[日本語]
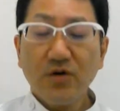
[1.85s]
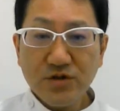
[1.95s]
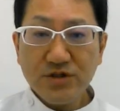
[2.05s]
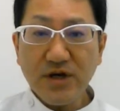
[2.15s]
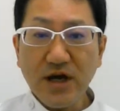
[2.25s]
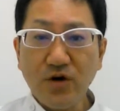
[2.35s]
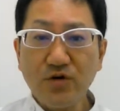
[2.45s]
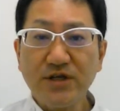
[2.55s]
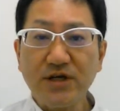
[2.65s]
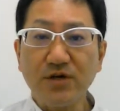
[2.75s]
こんにちは。大
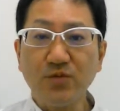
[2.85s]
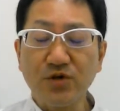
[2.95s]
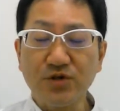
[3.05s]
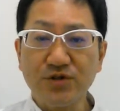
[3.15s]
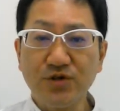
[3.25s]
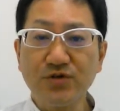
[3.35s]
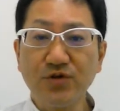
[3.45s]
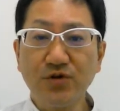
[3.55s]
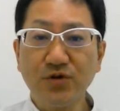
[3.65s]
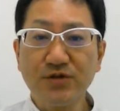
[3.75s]
阪府森口の
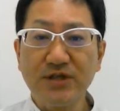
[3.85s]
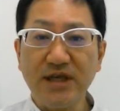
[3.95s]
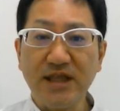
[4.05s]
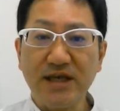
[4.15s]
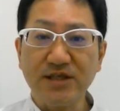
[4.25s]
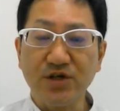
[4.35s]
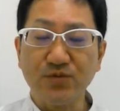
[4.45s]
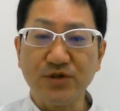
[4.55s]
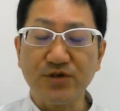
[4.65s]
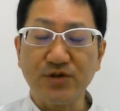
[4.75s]
総合生態
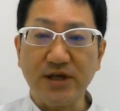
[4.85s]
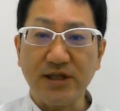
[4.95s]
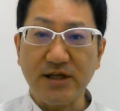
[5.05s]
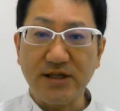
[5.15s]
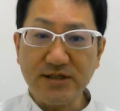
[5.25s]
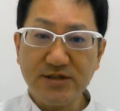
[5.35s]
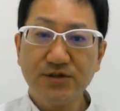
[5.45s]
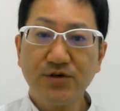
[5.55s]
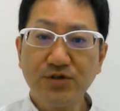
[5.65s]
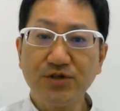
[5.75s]
サロン口の竹谷で
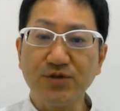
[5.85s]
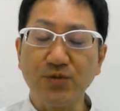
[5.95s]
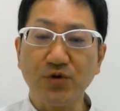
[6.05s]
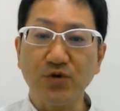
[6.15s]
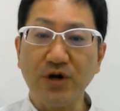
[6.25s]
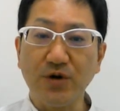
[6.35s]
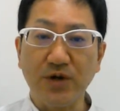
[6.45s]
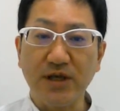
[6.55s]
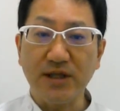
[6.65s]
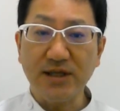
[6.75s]
す。本日も動画をご
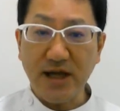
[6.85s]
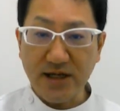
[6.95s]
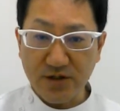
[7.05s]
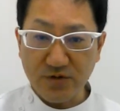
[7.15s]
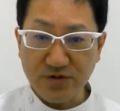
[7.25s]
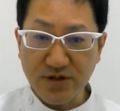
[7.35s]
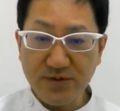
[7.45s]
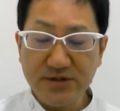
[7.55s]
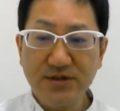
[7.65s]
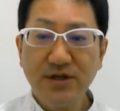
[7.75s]
覧いただきありがとうござい
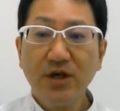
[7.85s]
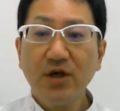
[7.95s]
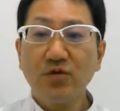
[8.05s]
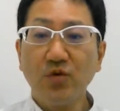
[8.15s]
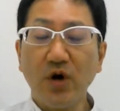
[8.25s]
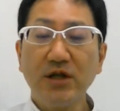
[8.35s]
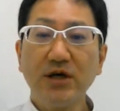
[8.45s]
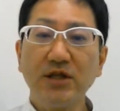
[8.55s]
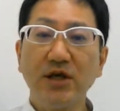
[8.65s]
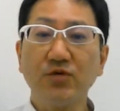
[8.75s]
ます。とあり
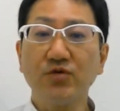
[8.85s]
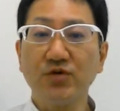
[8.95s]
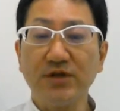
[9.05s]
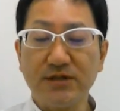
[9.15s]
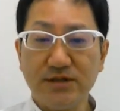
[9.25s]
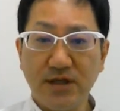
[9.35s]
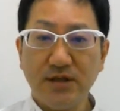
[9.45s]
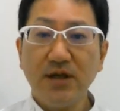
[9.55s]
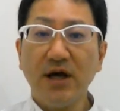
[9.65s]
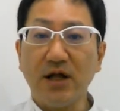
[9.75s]
がたいことにです
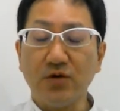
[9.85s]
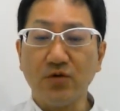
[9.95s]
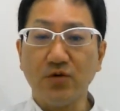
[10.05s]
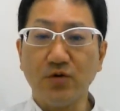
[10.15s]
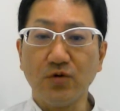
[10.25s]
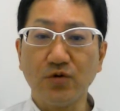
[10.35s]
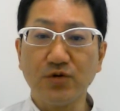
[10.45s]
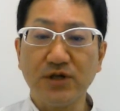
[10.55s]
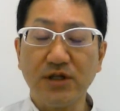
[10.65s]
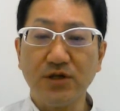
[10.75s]
ね、あのこ
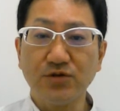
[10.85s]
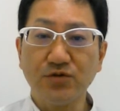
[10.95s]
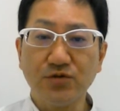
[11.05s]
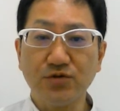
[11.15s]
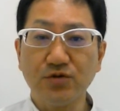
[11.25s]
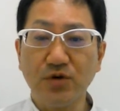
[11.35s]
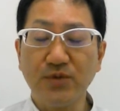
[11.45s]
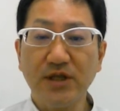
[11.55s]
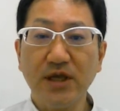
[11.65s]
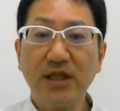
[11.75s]
のチャンネルを
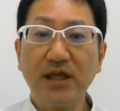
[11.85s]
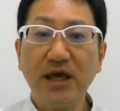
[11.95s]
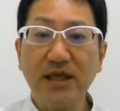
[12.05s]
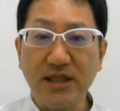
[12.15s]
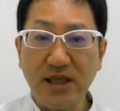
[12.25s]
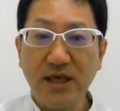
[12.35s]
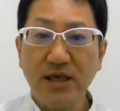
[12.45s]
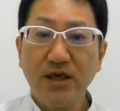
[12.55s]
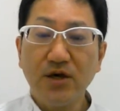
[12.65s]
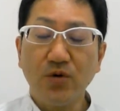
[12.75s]
見ていただい
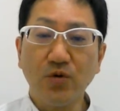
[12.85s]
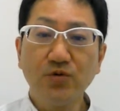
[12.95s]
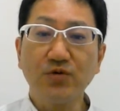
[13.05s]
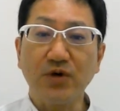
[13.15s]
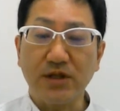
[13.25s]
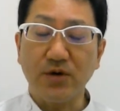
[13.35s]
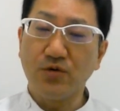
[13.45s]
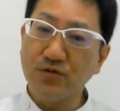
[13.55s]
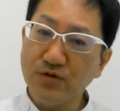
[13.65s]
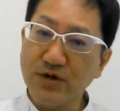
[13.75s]
て、多くの方、
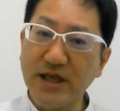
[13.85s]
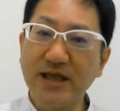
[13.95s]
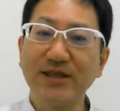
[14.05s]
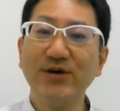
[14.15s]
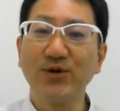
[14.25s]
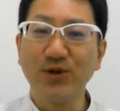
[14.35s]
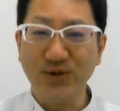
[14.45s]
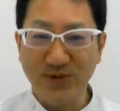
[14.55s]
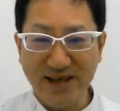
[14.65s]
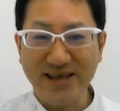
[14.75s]
多くの方っていうほどで
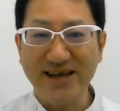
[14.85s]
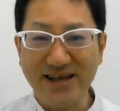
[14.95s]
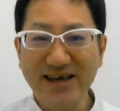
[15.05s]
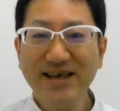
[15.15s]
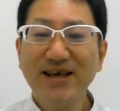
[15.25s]
もないかな。